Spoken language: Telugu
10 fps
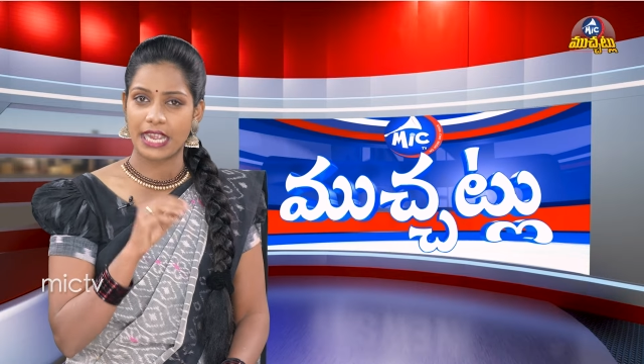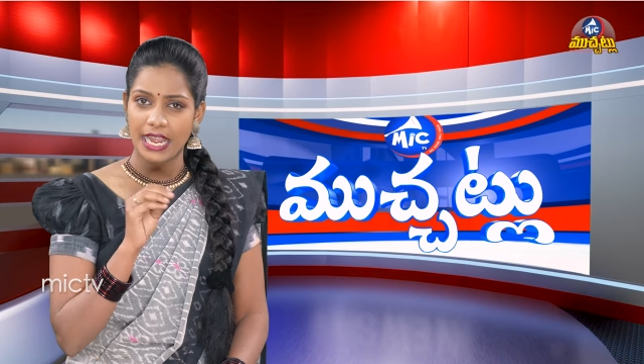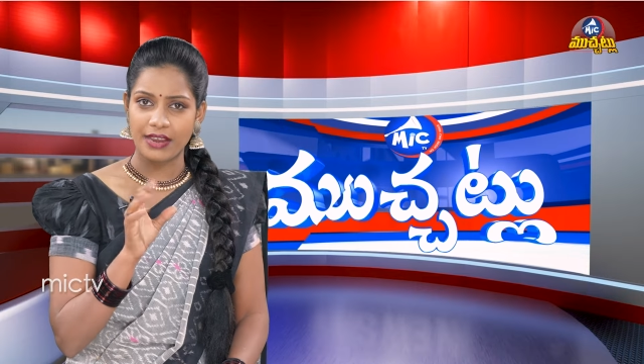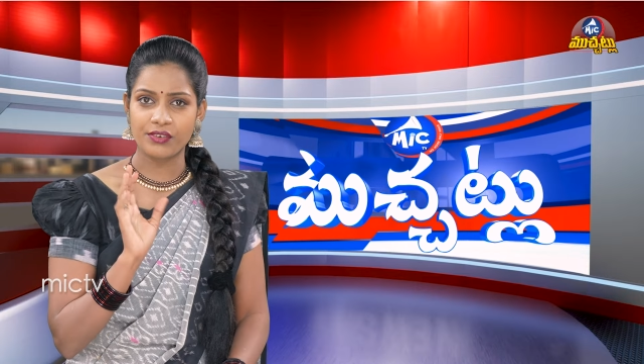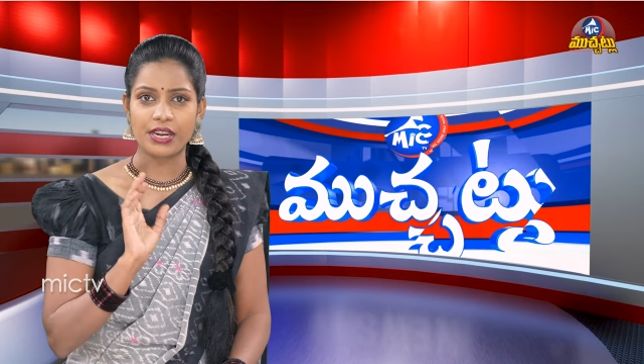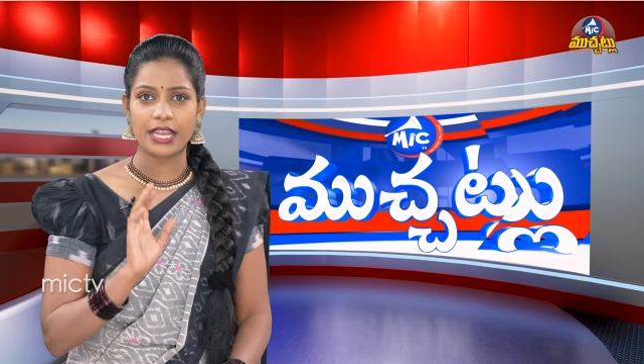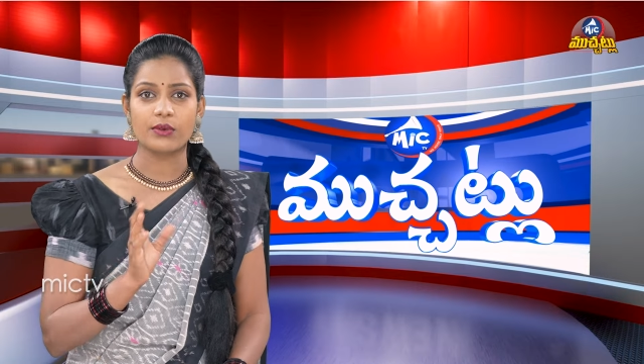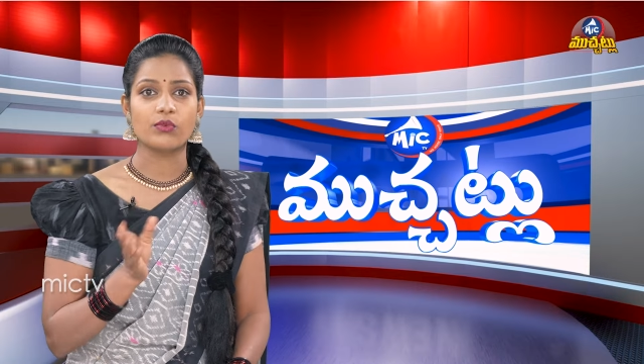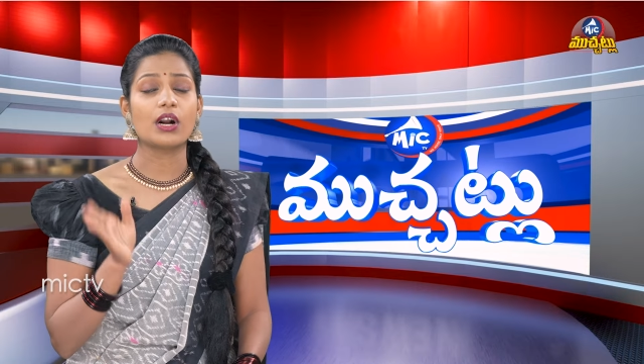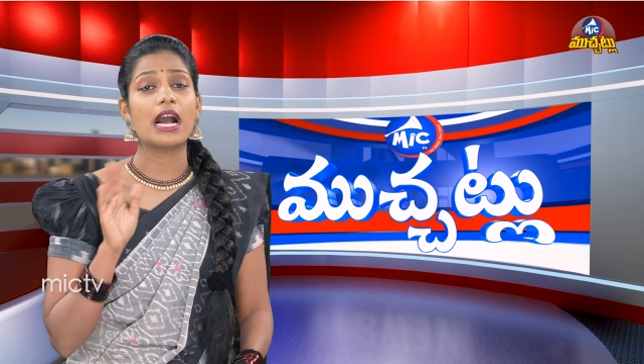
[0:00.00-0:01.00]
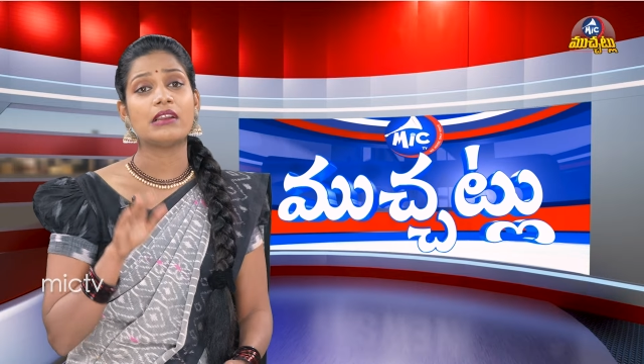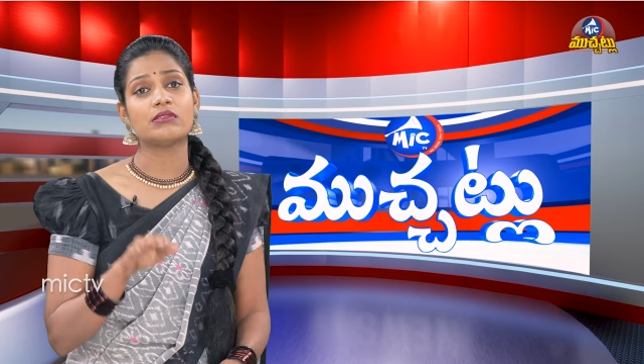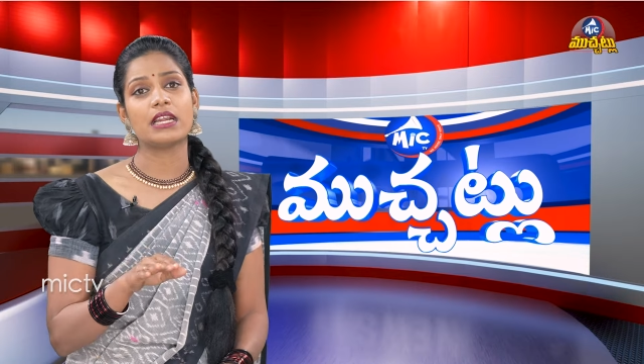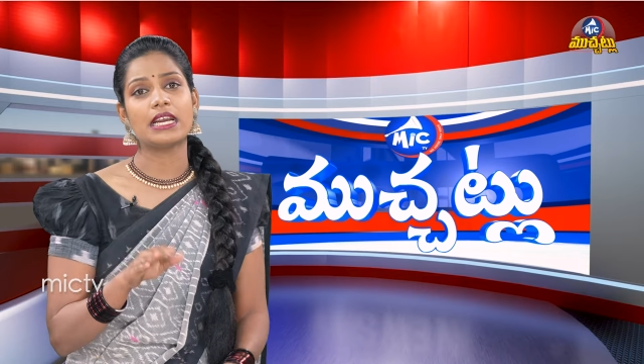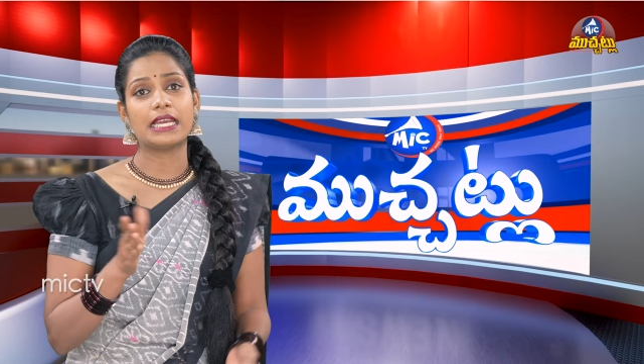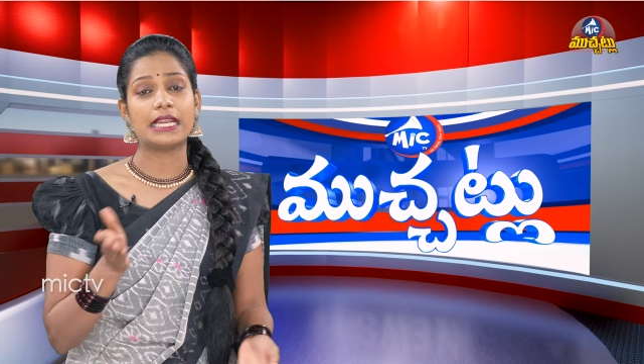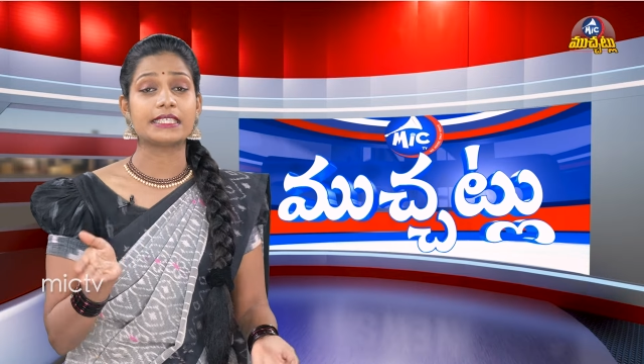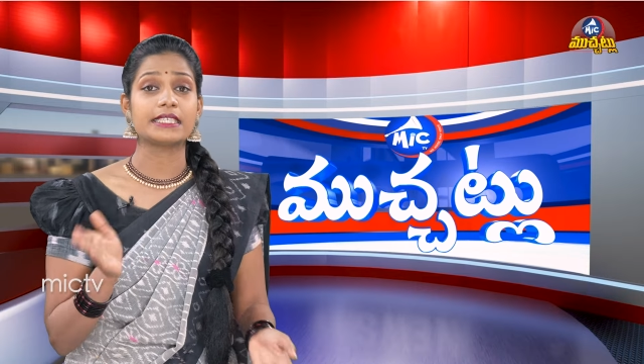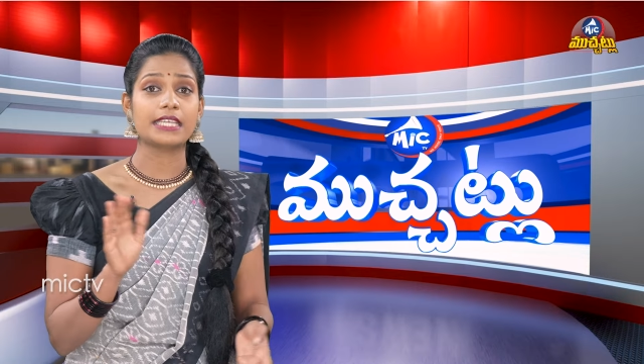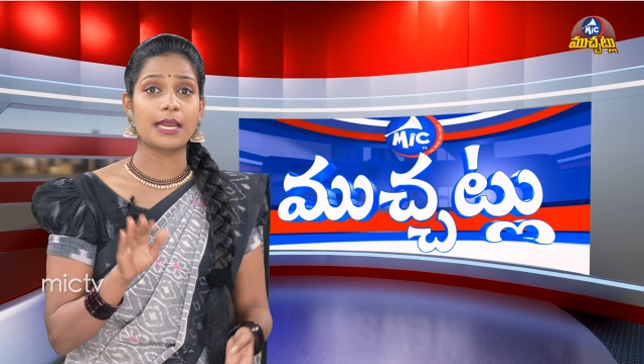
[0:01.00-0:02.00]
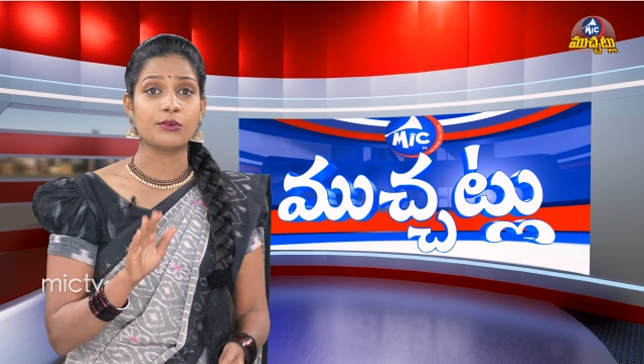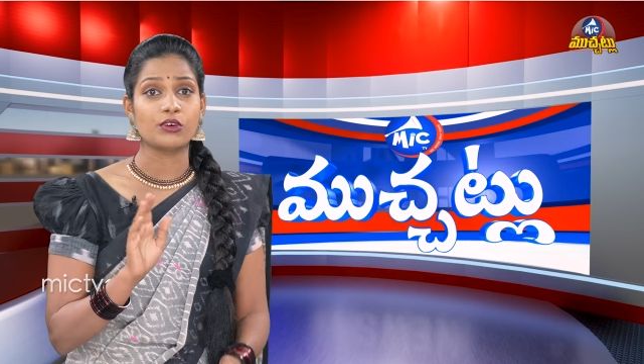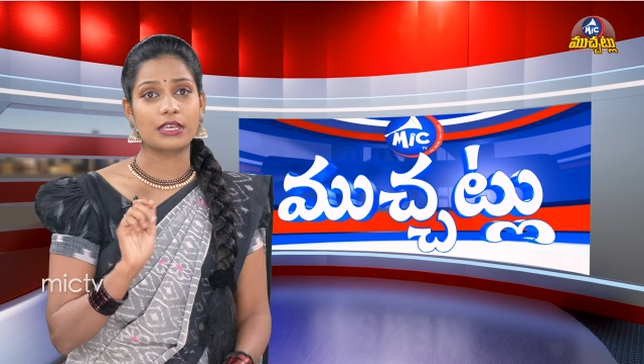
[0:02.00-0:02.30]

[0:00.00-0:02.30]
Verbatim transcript: ఏ ఉండయి ఉన్నా ఎలక్షన్ టైంకు